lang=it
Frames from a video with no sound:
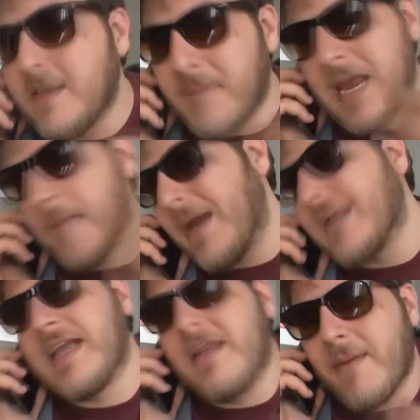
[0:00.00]
Sì, perché a
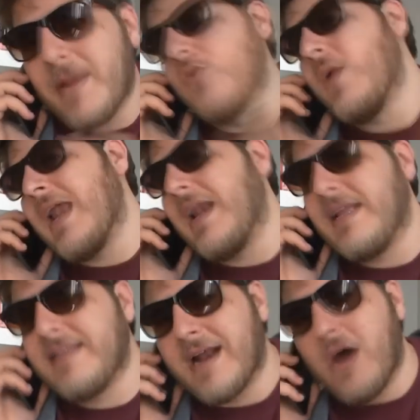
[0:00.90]
parte che vabbè, lui ha la
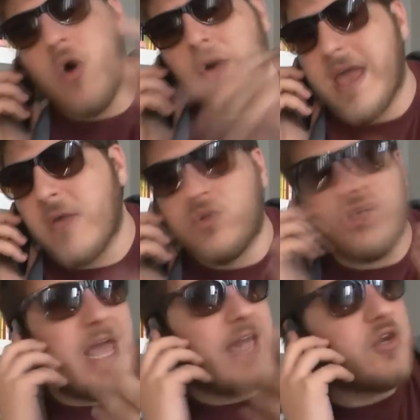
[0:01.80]
lettera O che è un
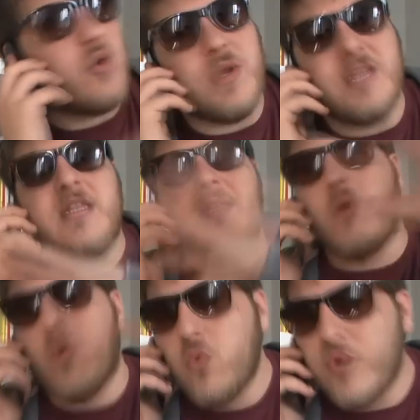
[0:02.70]
cerchio, quindi
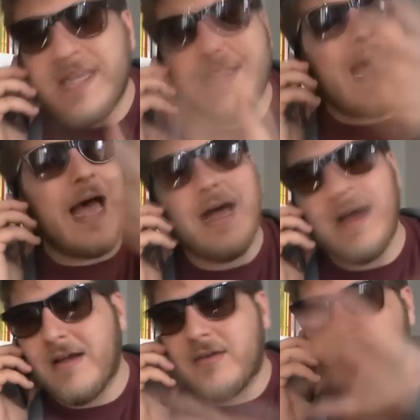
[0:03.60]
tipo
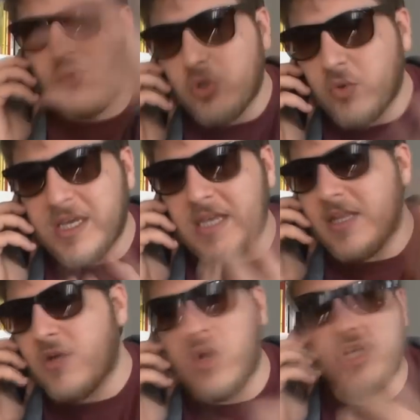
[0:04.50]
unità, tutti
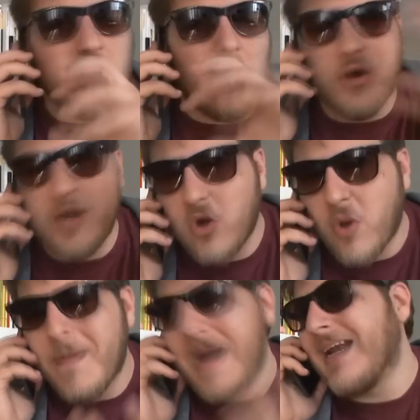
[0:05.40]
uniti, coesione,
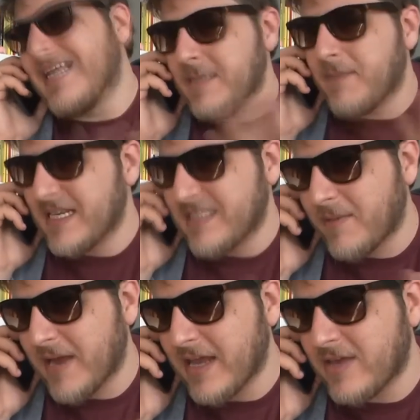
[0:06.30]
globale, si presta
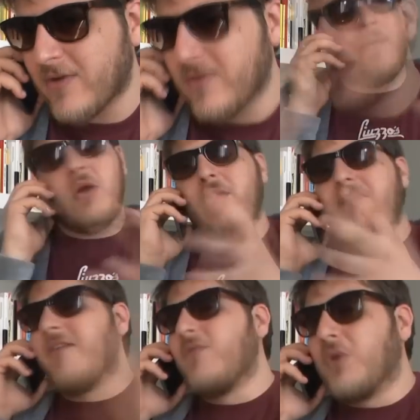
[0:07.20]
parecchio. Poi lui
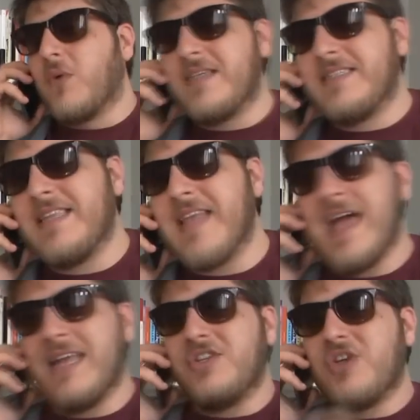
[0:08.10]
aveva avuto questa
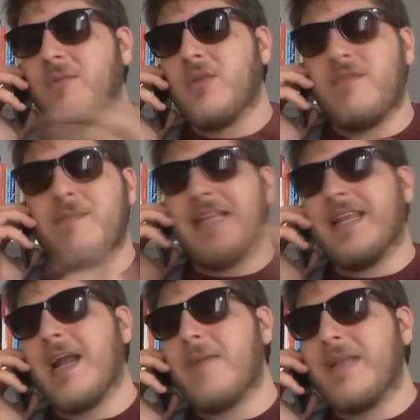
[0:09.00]
idea, diciamo, di
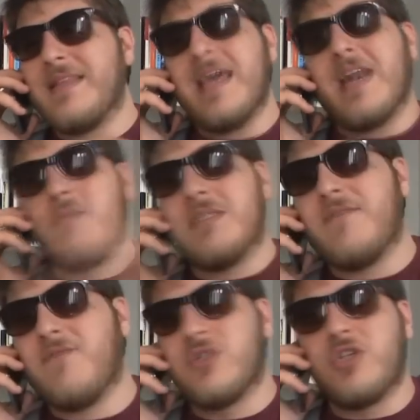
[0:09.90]
mettere la bandiera come se
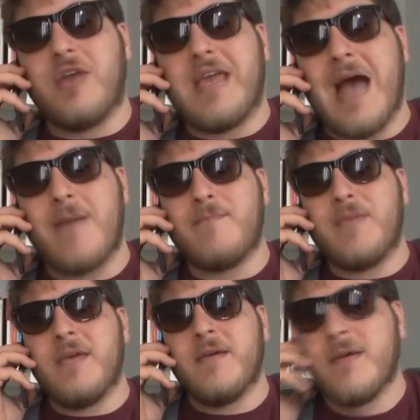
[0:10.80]
fossero i campi.